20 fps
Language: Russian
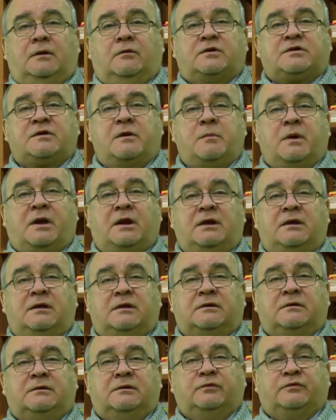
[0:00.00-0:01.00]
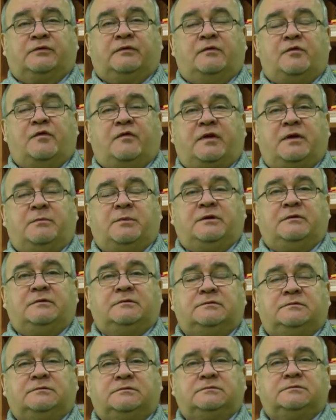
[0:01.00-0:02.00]
Уважаемые коллеги, ну, в свое время
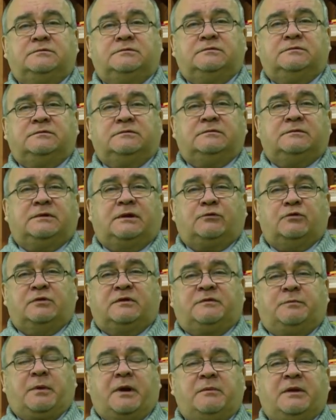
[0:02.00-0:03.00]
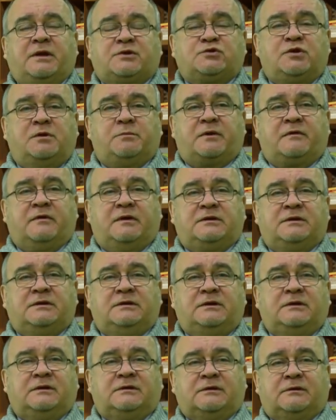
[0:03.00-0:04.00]
э, такой эксперимент, что ли,
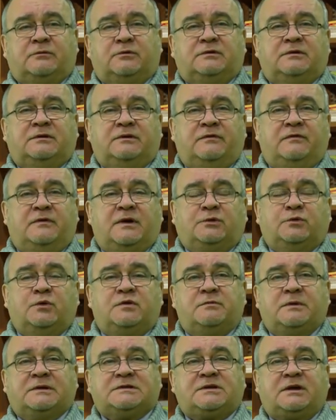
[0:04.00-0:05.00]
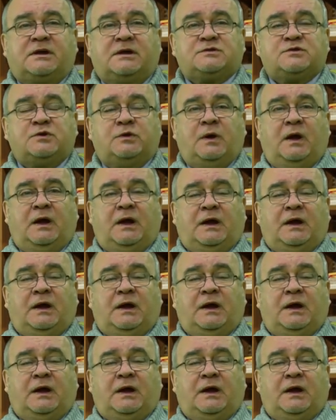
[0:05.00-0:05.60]
проводил, или такую эффектную демонстрацию.